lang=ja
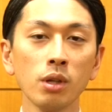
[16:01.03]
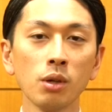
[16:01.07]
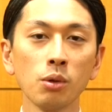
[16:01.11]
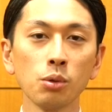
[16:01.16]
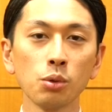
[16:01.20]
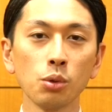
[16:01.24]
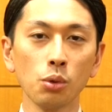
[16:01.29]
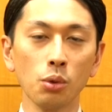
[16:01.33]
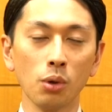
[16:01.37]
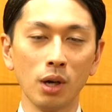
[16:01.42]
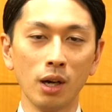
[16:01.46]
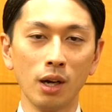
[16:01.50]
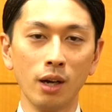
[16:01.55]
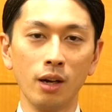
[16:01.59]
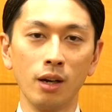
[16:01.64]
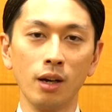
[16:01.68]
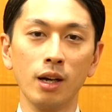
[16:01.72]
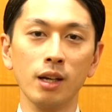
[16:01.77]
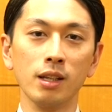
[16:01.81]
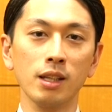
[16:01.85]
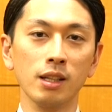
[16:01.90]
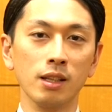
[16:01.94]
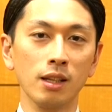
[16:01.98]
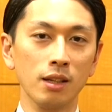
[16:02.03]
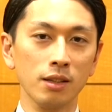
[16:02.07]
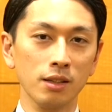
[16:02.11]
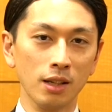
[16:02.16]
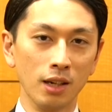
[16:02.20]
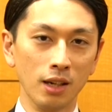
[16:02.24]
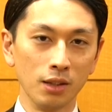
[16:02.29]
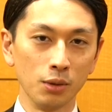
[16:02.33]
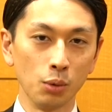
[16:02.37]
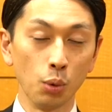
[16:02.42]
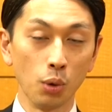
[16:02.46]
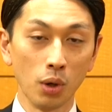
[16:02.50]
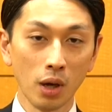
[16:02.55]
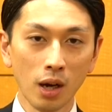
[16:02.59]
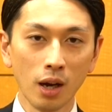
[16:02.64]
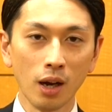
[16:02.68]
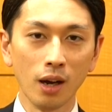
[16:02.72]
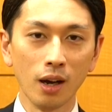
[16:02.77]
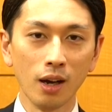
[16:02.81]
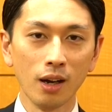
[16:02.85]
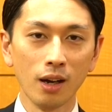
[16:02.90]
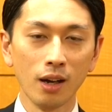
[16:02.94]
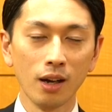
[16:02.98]
んなことを考えてたんだと
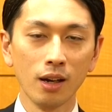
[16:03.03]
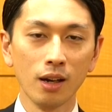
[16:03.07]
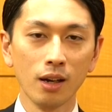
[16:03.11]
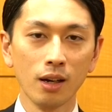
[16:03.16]
か